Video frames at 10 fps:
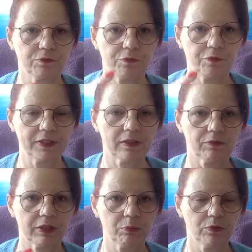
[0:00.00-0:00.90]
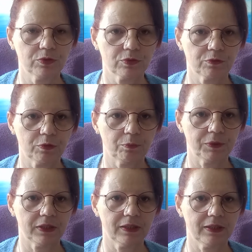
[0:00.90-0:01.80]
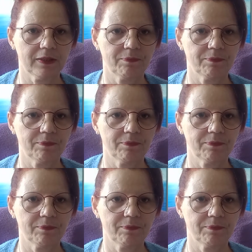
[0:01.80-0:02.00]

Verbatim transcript: faites vraiment sur votre pierre.